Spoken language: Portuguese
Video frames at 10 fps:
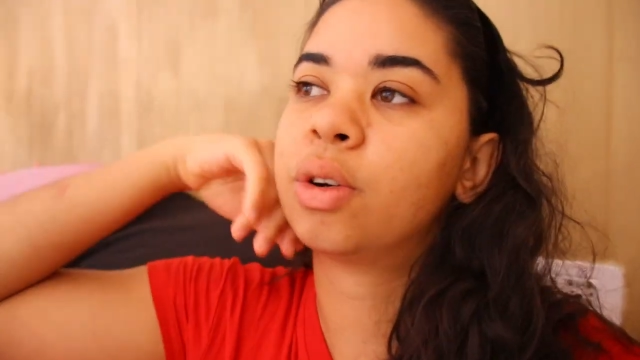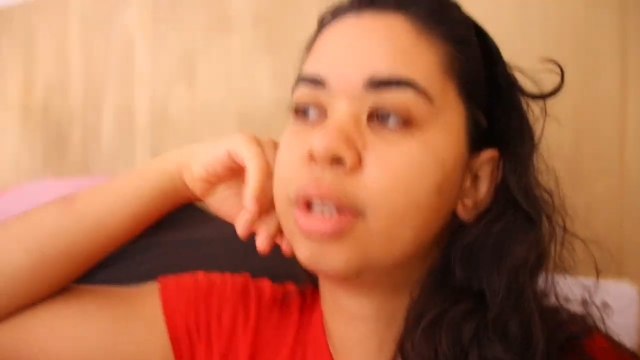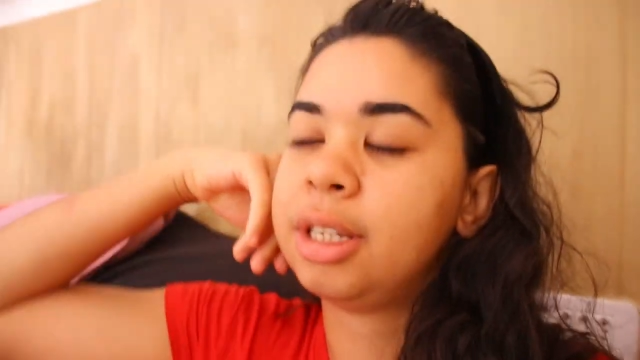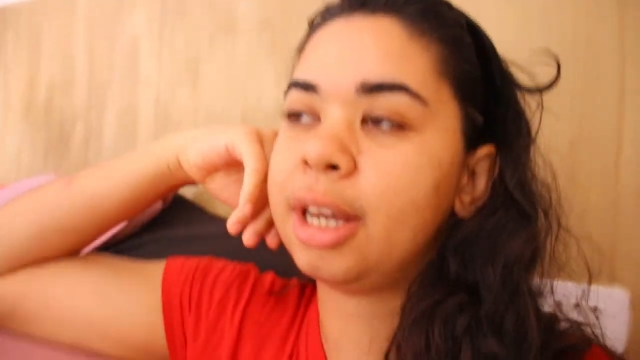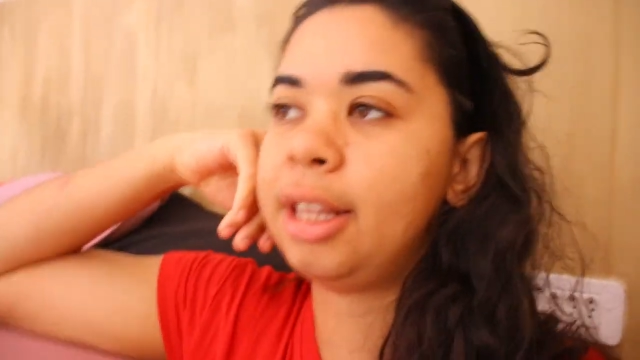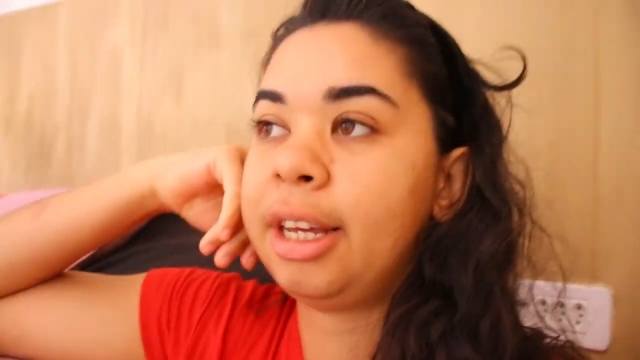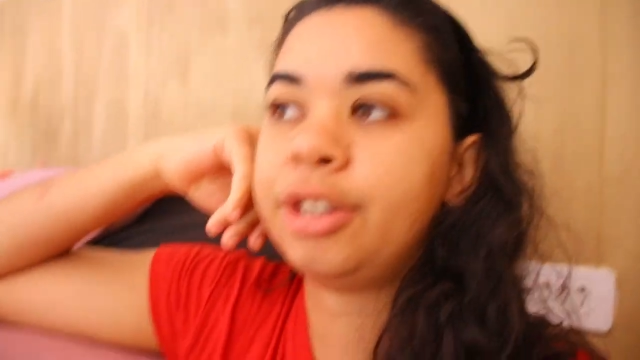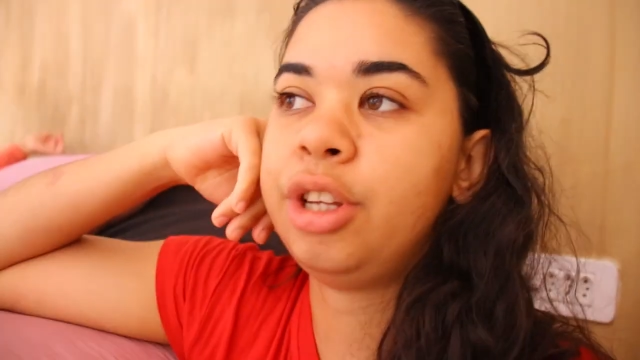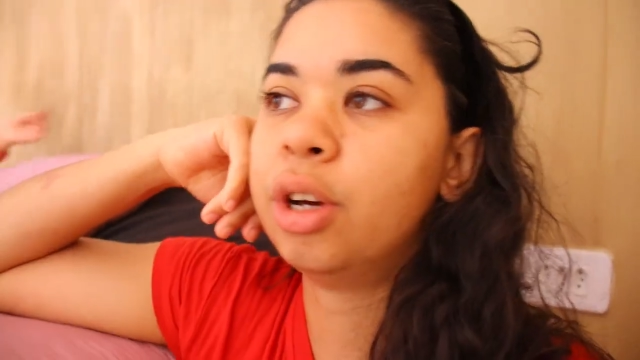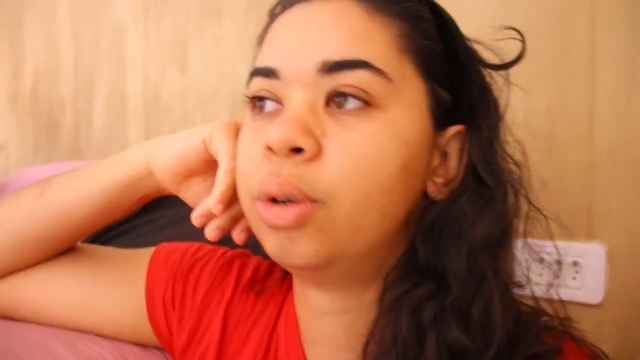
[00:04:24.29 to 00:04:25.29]
Eu cozinhei
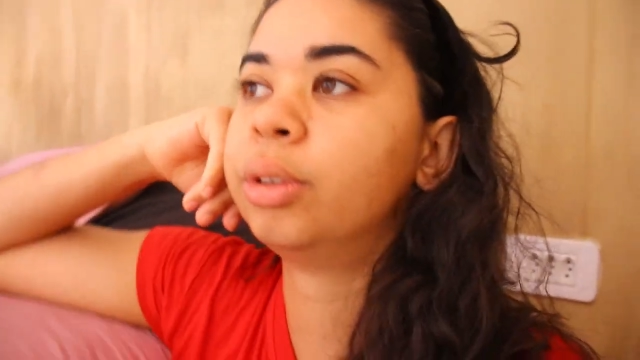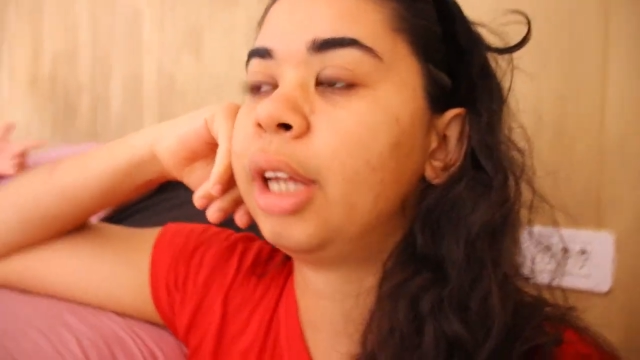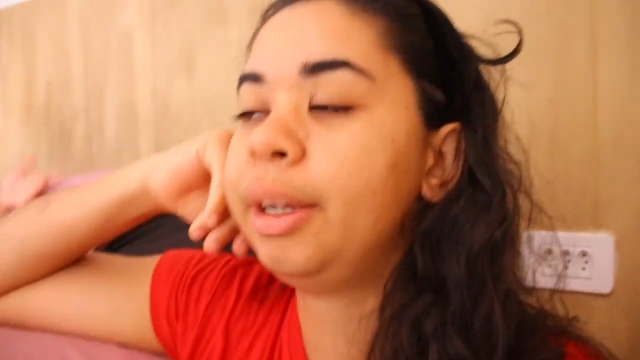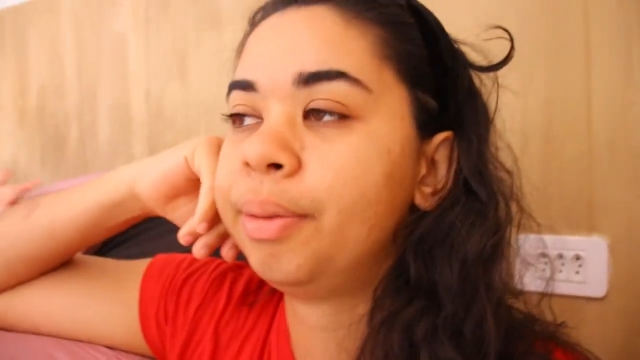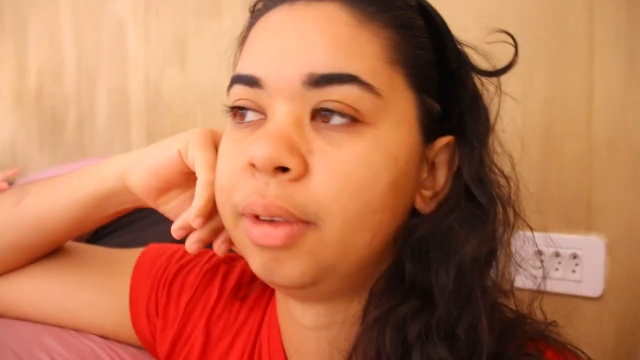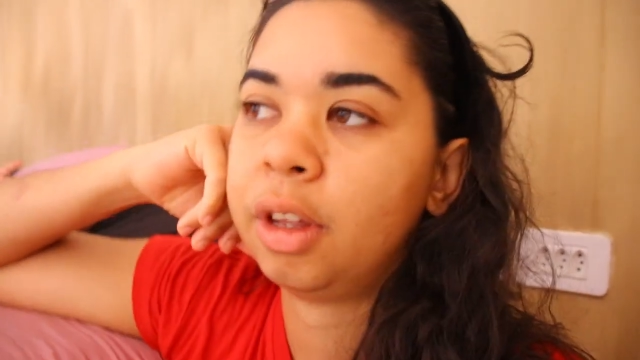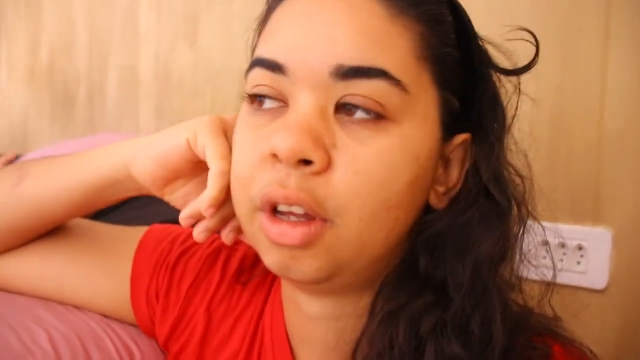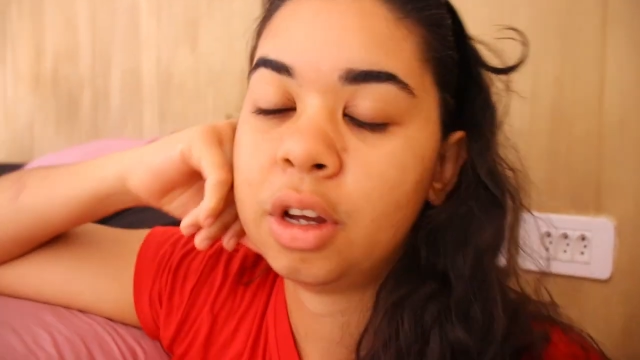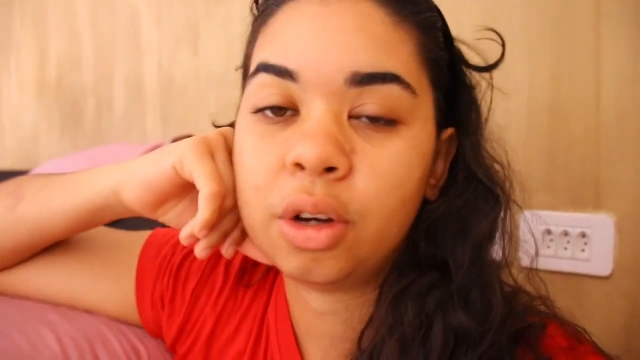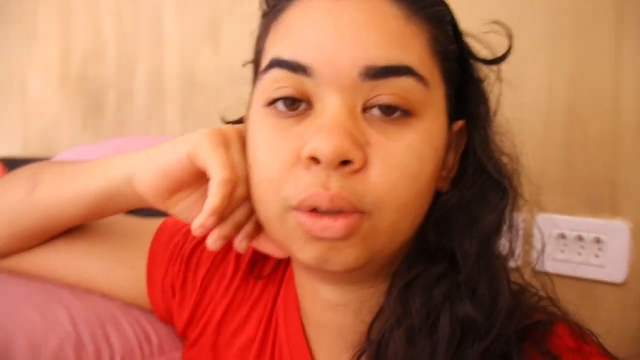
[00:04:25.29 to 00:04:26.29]
desde ontem.
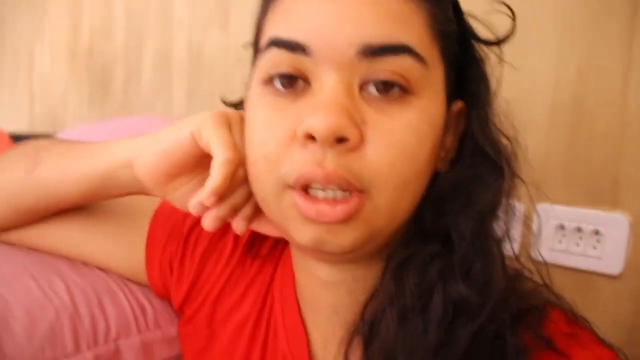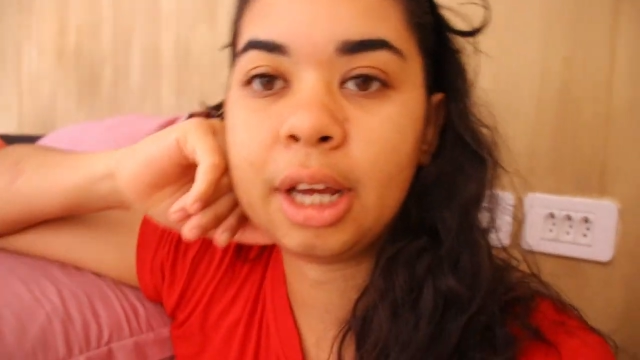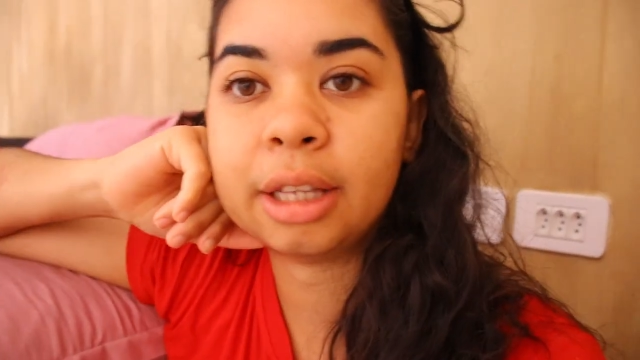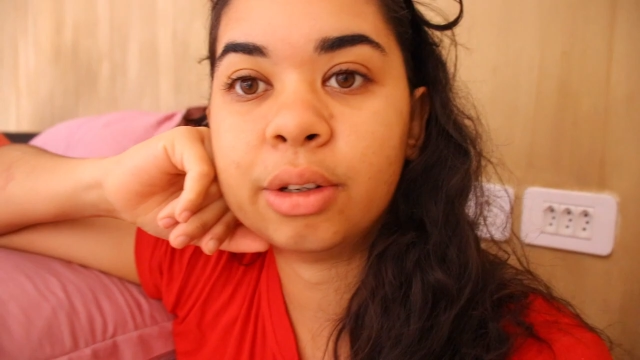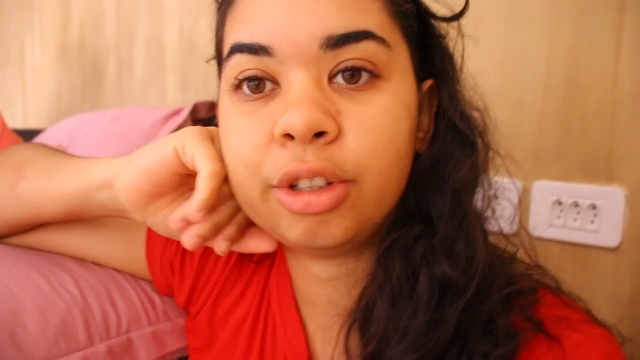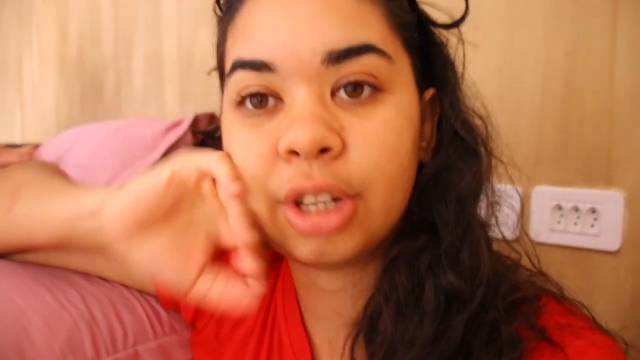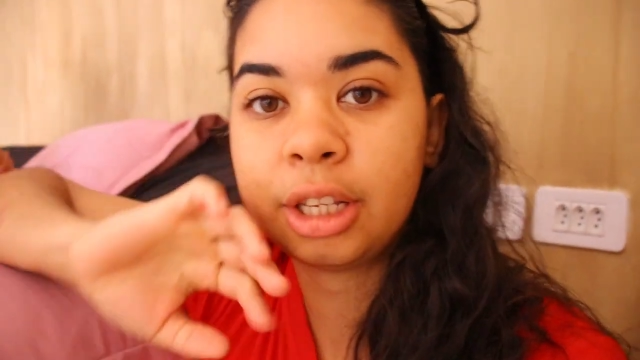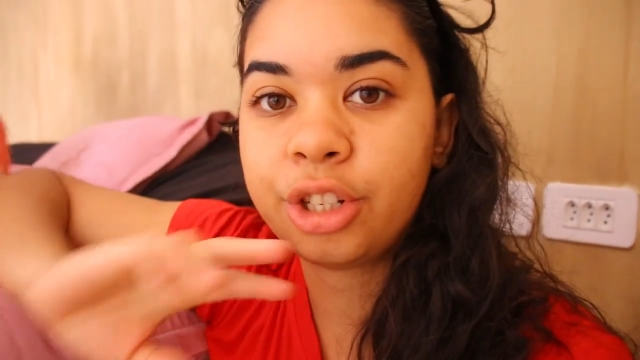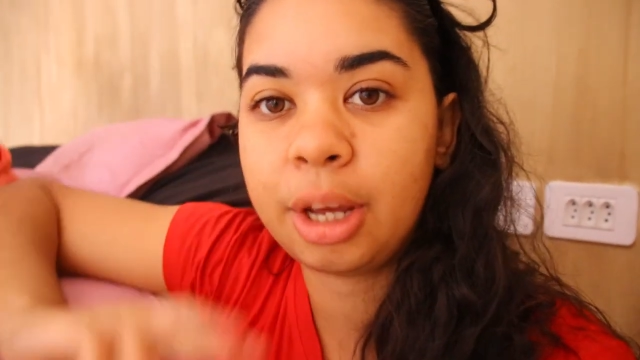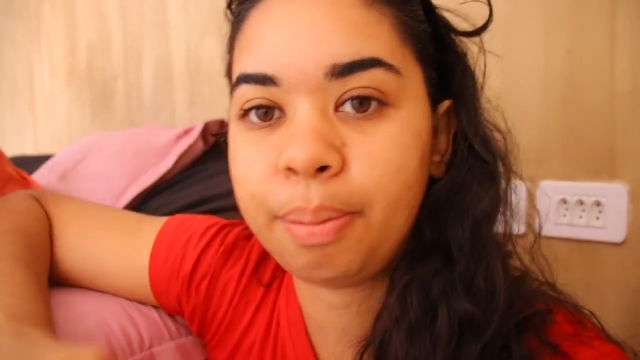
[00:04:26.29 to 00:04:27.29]
Ontem à noite já
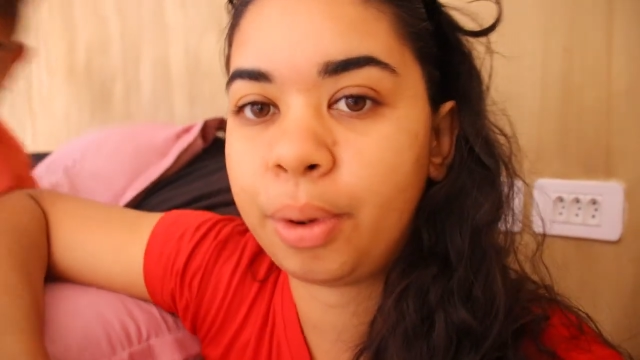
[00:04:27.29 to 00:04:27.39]
deixei